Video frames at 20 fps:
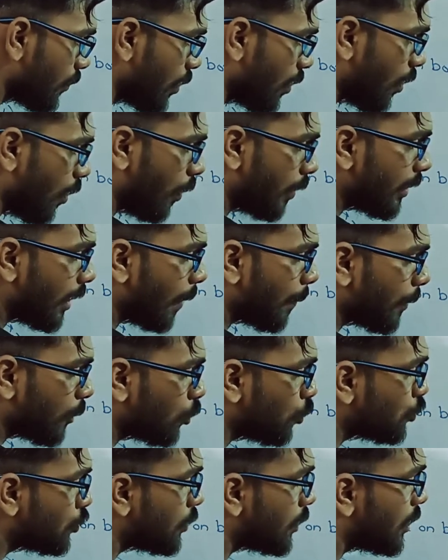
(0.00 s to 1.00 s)
और यहाँ पे
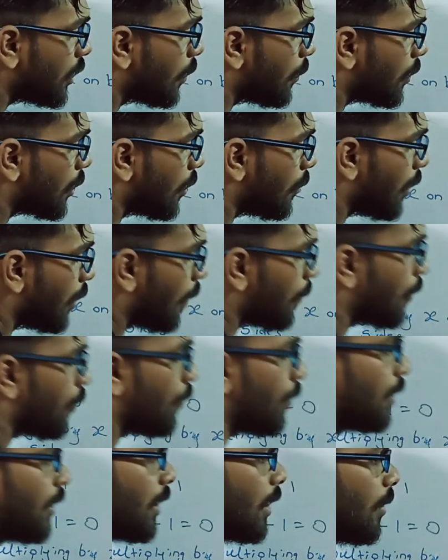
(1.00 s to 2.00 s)
कुछ नहीं है मतलब यहाँ पे वन
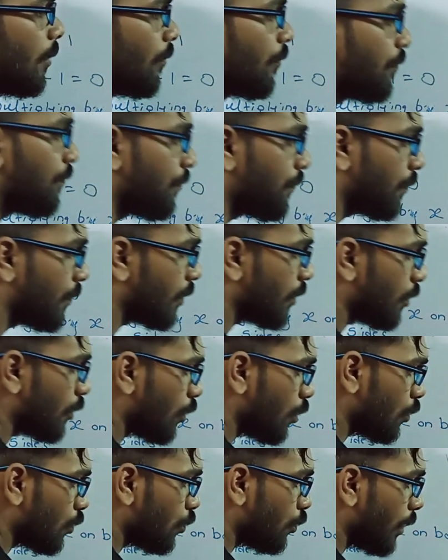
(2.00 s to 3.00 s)
है तो
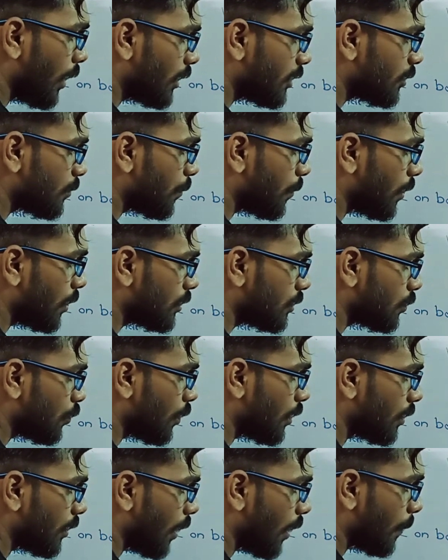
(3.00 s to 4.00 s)
टू एक्स प्लस वन
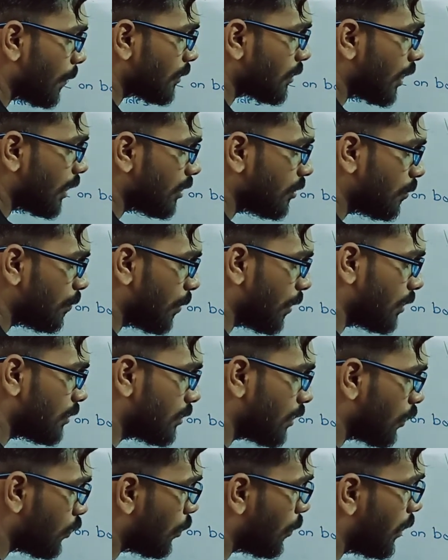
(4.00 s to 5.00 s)
यहाँ पे साइज प्लस था तो
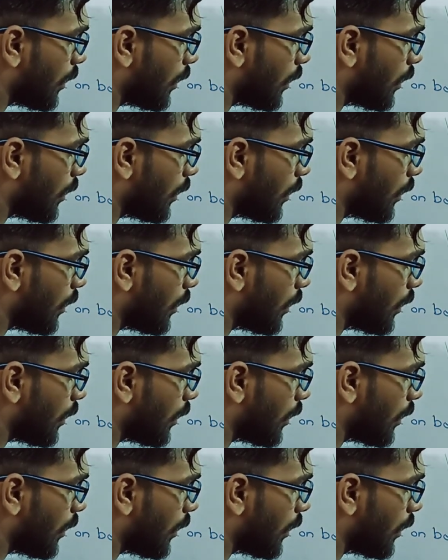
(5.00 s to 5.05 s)
मैंने